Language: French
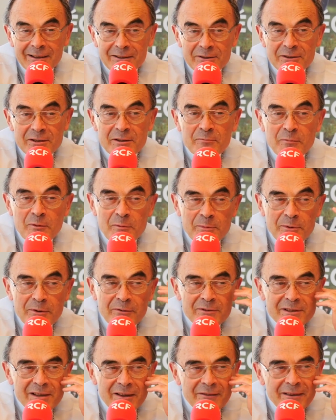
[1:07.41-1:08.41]
Là, je dis, mon pauvre,
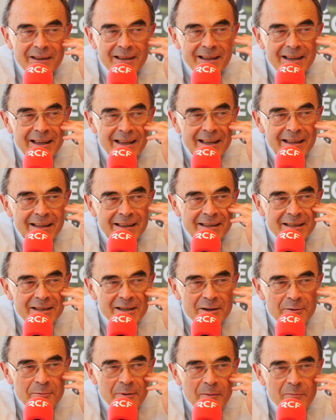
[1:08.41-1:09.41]
vous avez
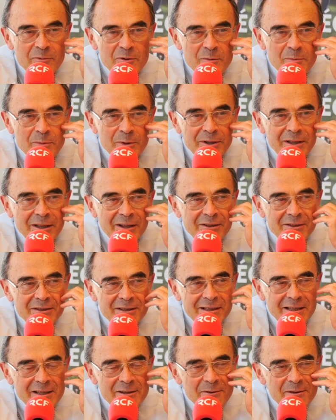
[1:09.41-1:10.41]
déjà eu à me supporter quand
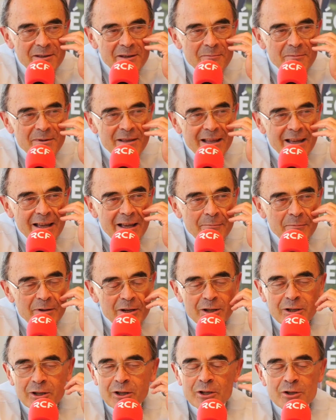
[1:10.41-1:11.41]
j'étais au séminaire, mais il
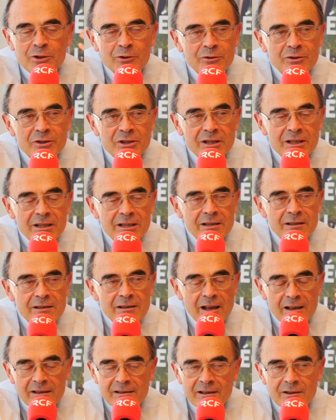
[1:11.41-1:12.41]
est très gentil,
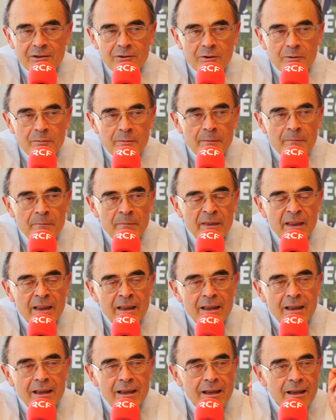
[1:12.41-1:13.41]
c'est un saint homme.
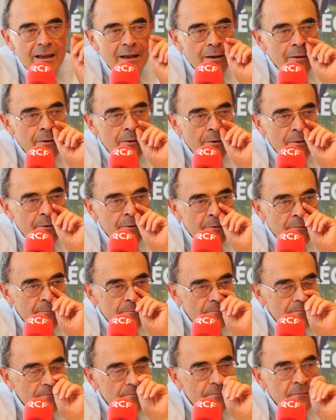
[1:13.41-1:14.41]
Et
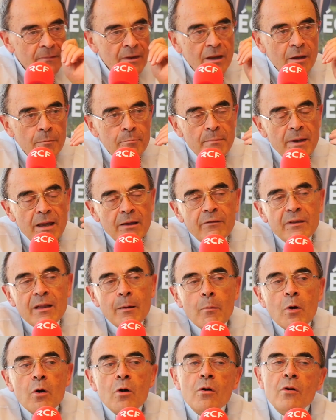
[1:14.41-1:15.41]
mais
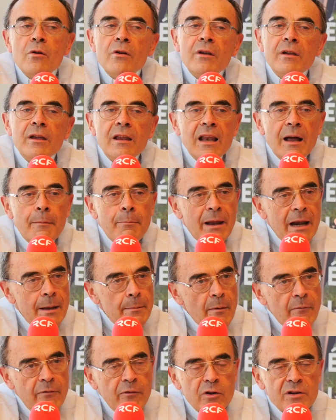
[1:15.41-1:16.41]
évidemment, euh, il n'a pas la
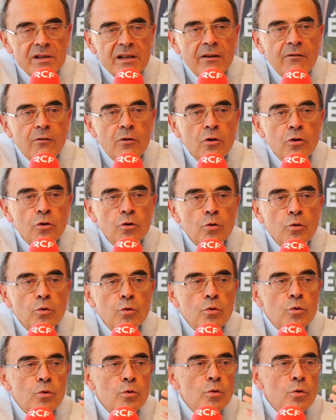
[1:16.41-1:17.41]
même force qu'avant.
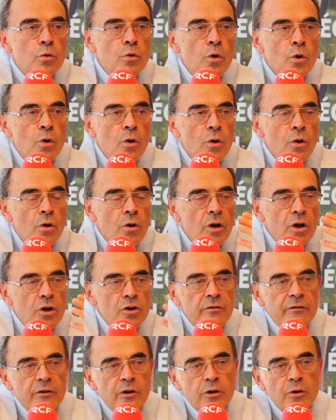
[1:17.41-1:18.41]
Donc, euh,
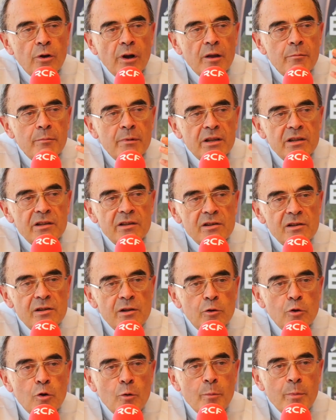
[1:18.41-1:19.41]
l'archevêque de Rennes m'a dit
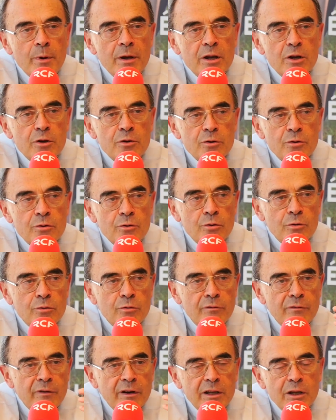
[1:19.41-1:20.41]
S'il te plaît, euh,
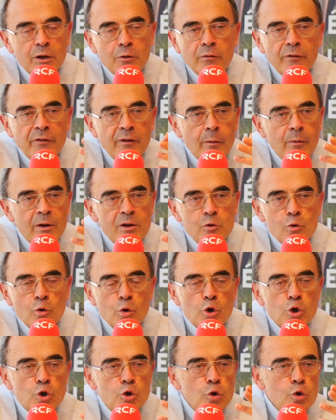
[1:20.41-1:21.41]
tu feras des confirmations
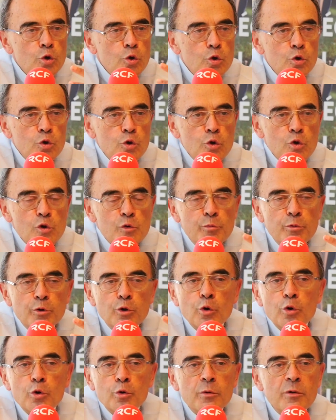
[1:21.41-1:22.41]
que je n'ose plus
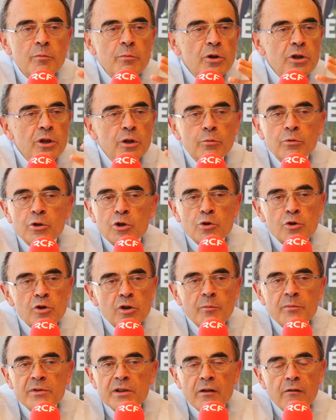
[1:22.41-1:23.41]
trop lui demander ou des choses
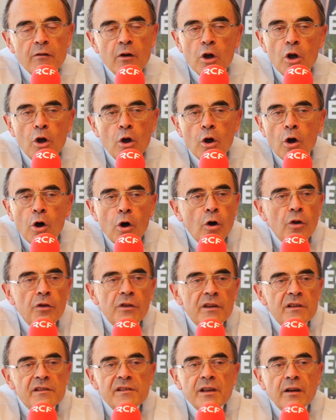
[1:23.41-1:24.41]
comme ça, rendre
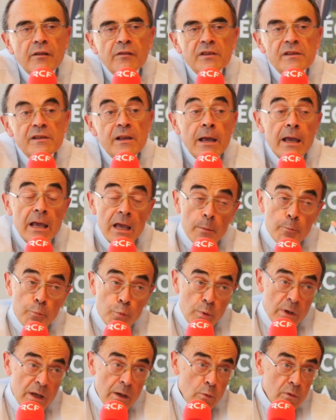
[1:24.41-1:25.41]
des services. Et
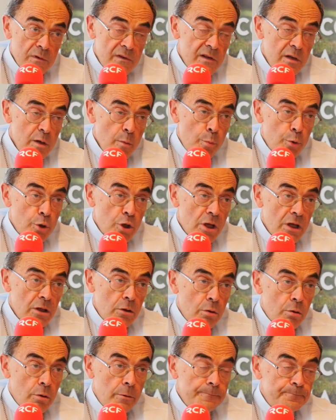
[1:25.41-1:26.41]
puis aussi,
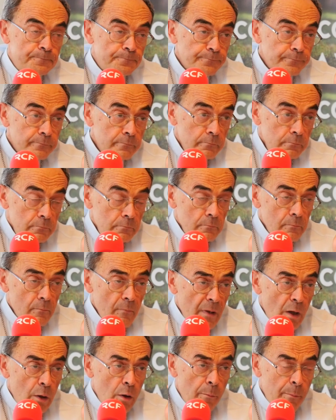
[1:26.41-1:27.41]
peut-être.
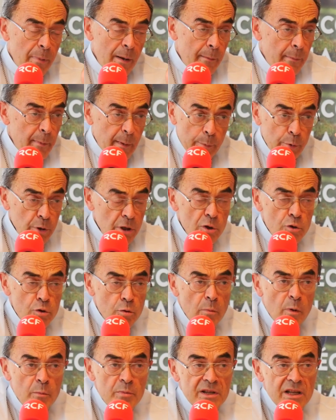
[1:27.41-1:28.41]
peut-être
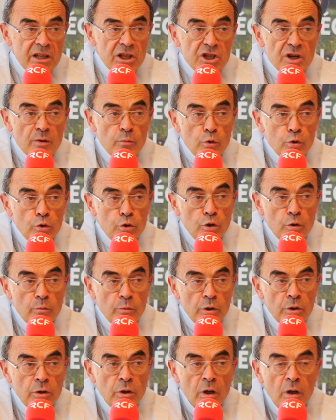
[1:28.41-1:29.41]
sûrement, parce qu'il y a déjà beaucoup de
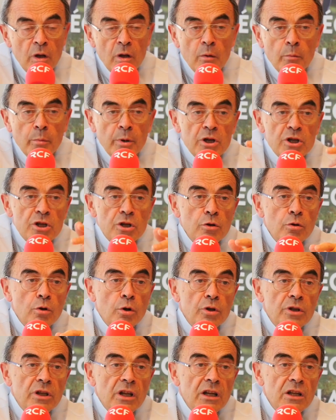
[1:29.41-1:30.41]
demandes, prêcher une
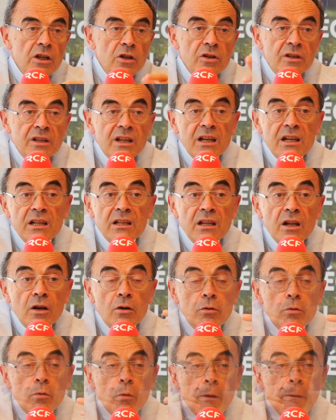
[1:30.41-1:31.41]
retraite dans tel et tel
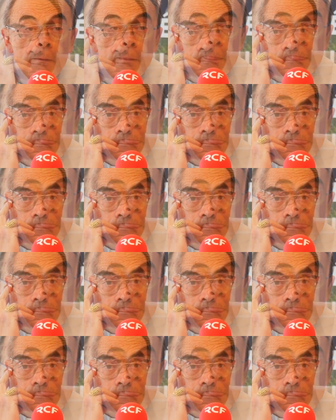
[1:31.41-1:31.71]
endroit.